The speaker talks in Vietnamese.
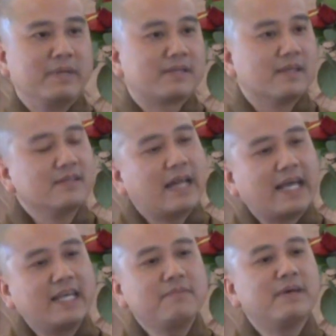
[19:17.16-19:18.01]
mình
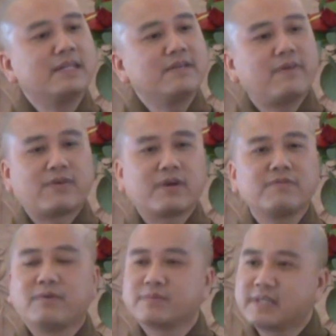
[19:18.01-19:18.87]
tự đẩy mình đi
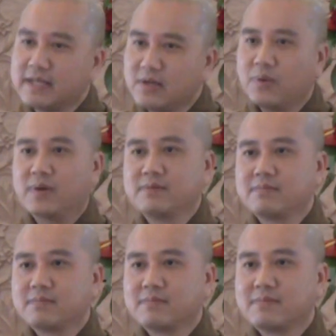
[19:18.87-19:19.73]
vào cái vòng tranh
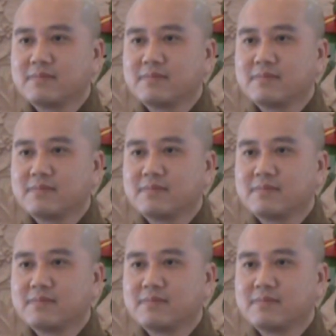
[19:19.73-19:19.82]
luận